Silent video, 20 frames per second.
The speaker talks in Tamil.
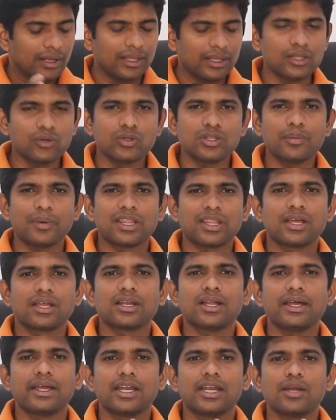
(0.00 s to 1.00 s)
இது வந்து
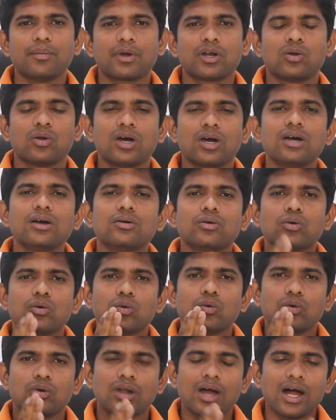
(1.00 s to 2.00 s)
பார்த்தீங்கன்னா என்ன பண்ணுன்னா
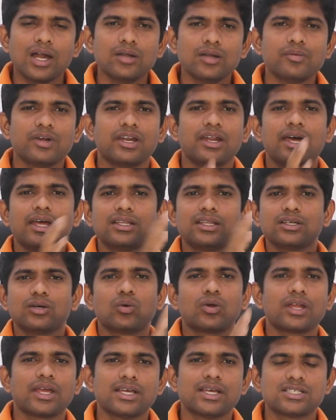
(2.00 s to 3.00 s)
நாலு மணி
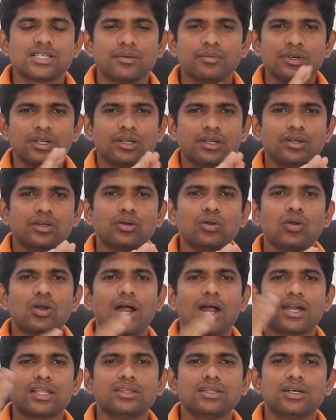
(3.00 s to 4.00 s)
நேரத்துக்கு ஒரு ஏசியும்
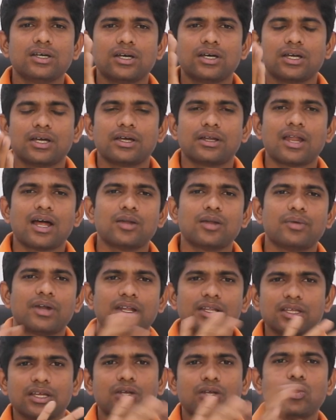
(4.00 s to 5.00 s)
இன்னொரு அடுத்த நாலு
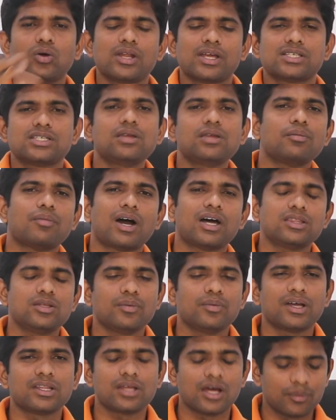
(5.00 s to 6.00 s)
மணி நேரத்துக்கு இன்னொரு ஏசியும்
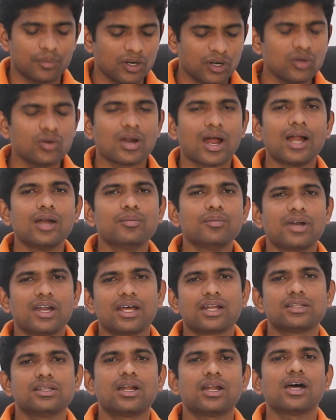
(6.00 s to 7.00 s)
மாற்றி மாற்றி ஆன் பண்ணும் நாலு
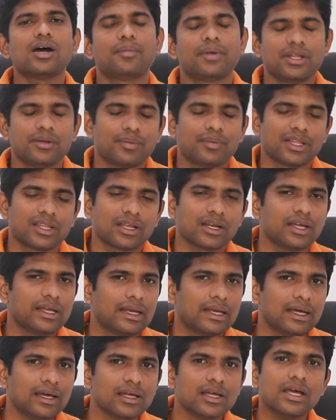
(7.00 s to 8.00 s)
மணி நேரம் தானே அப்படின்னு
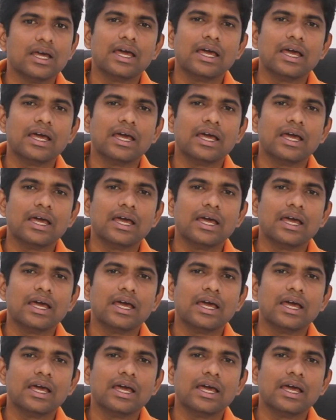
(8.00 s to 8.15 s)
பார்த்தீங்கன்னா இல்லை